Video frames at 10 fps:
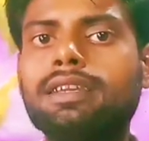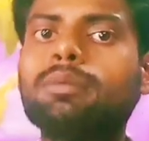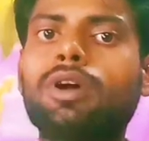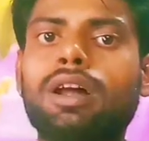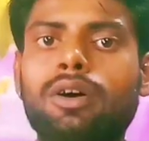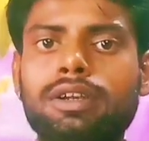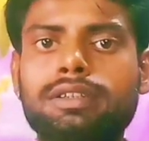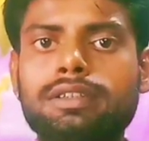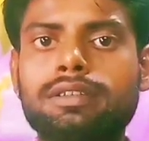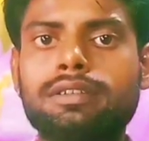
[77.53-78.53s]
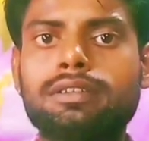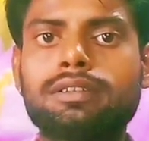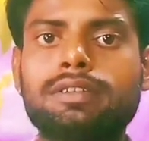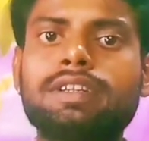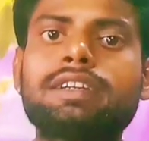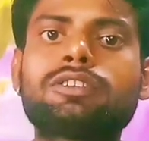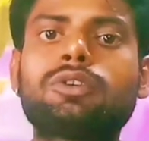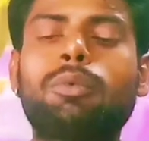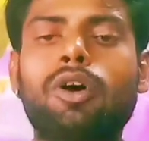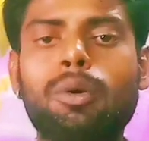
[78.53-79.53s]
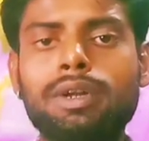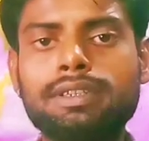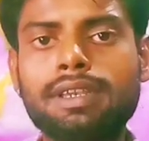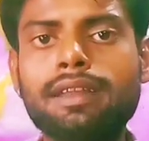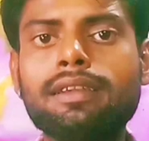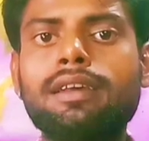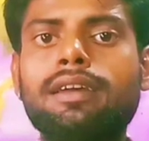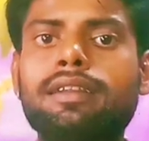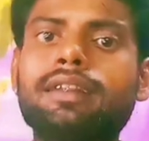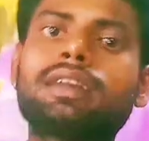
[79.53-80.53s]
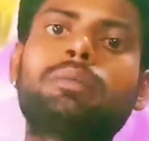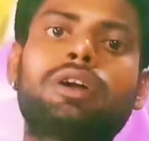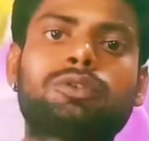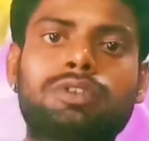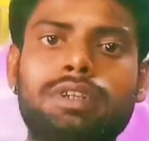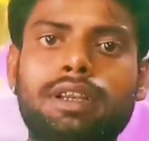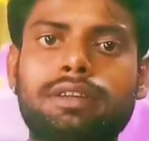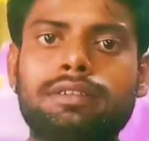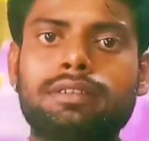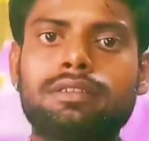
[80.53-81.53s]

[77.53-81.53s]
কি বলা হয়েছে শ্রীকৃষ্ণ ভগবান ছিলেন নাকি মানুষ ছিলেন